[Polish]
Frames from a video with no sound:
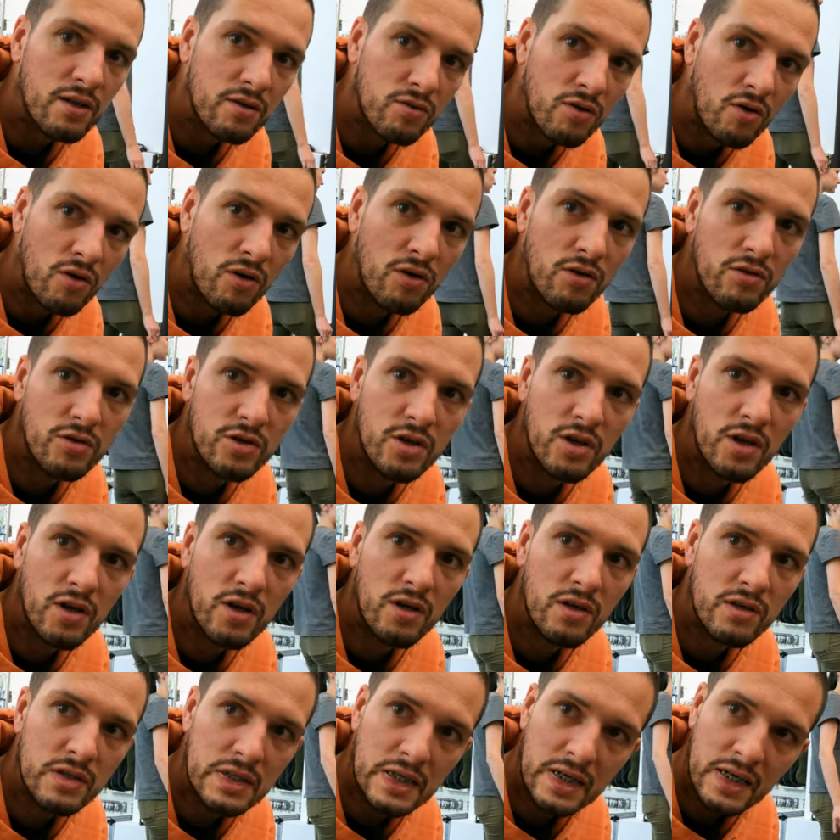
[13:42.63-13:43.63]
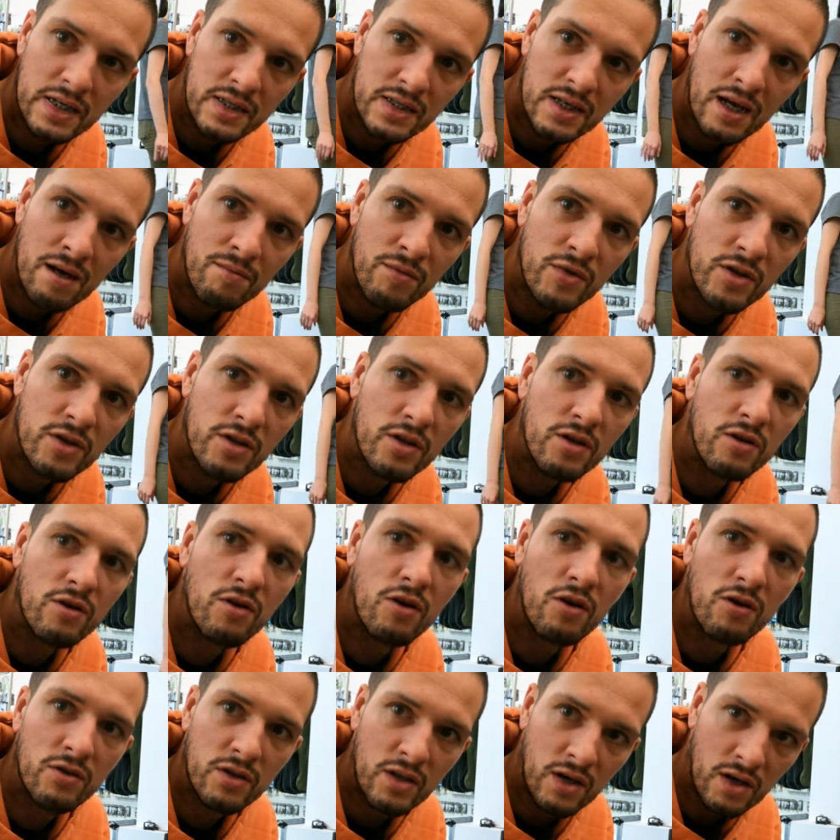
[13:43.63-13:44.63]
to gdzie skręcamy
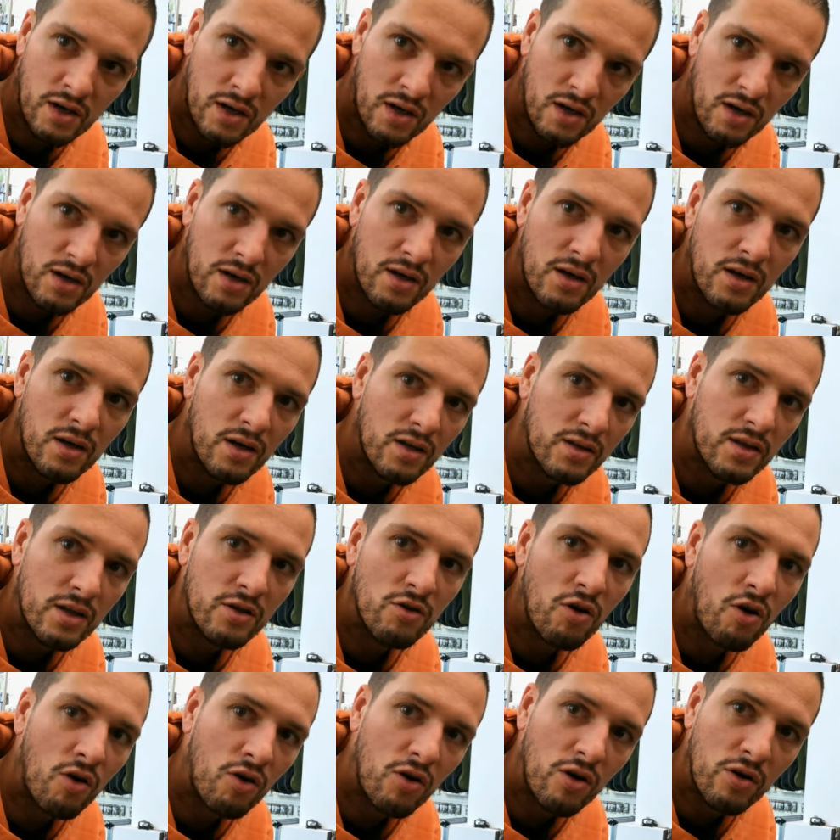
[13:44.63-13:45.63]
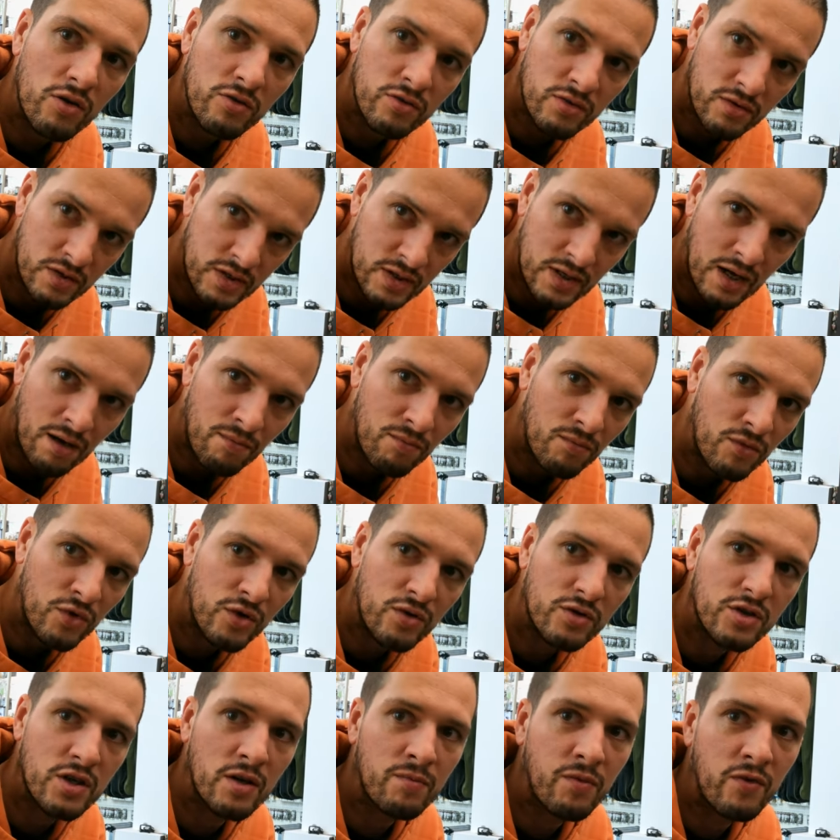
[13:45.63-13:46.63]
tylko ta ten ogon sam
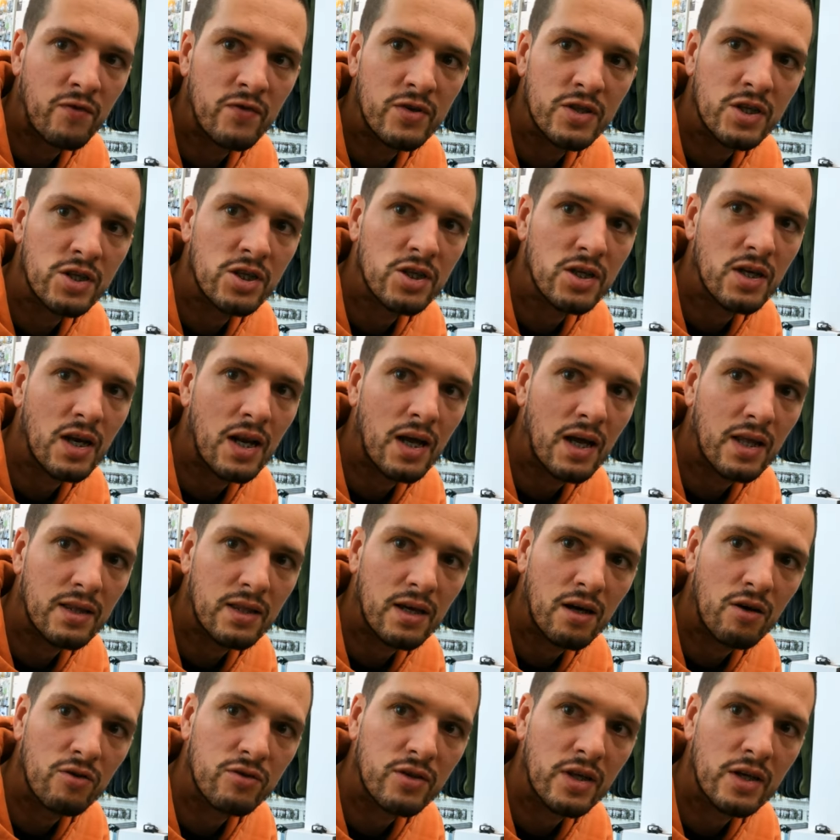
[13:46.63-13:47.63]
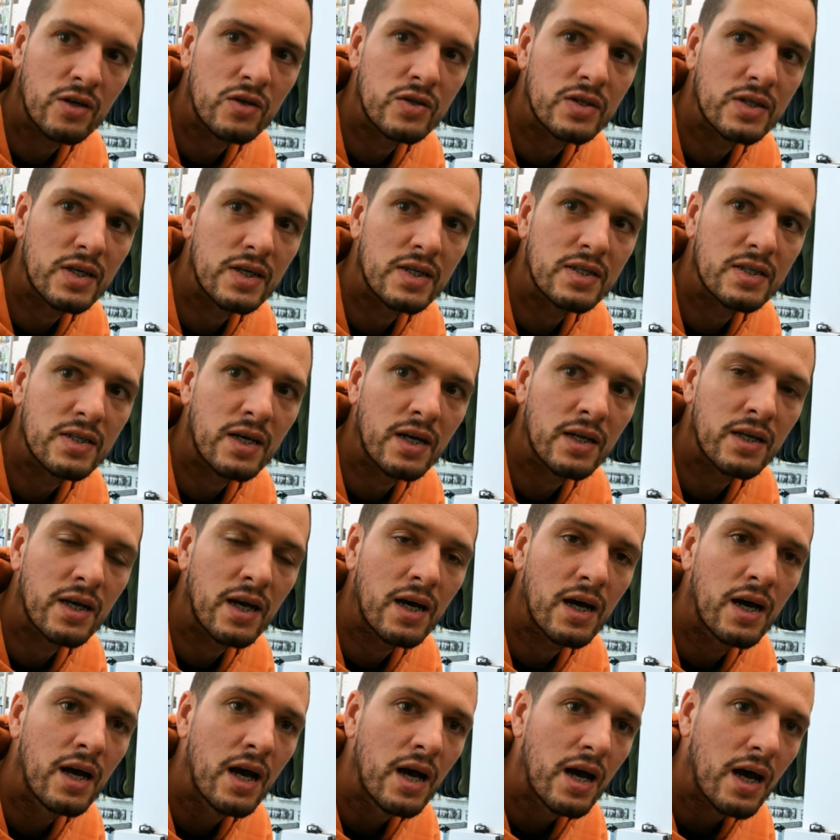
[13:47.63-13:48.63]
można powiedzieć lata od tego
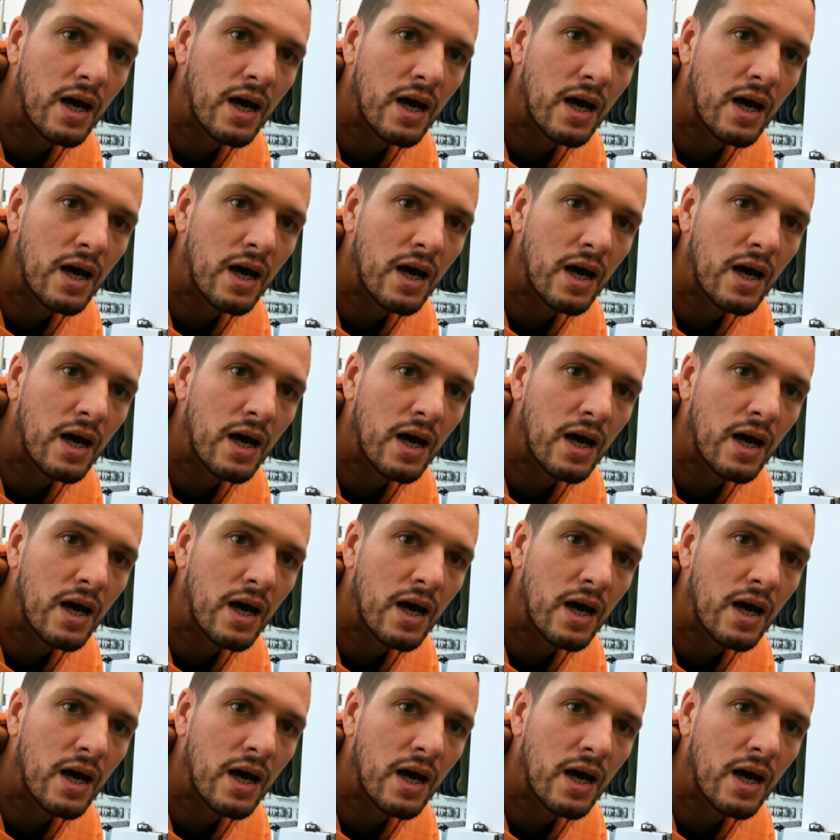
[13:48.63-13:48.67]
skręcania,